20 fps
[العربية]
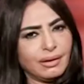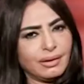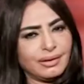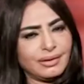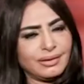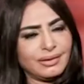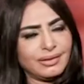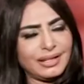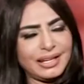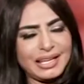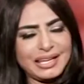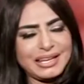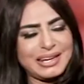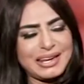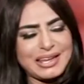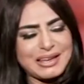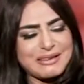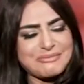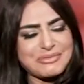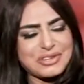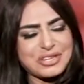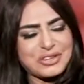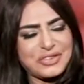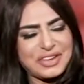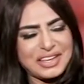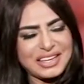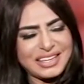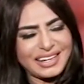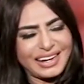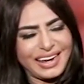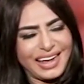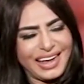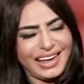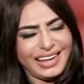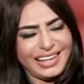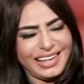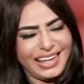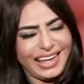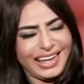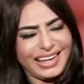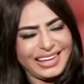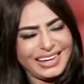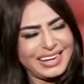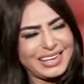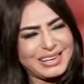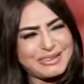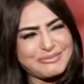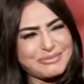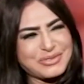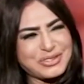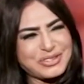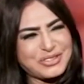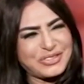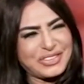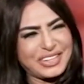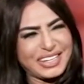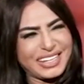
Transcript: آه، لا مش فاكره بلا فاكره لا مش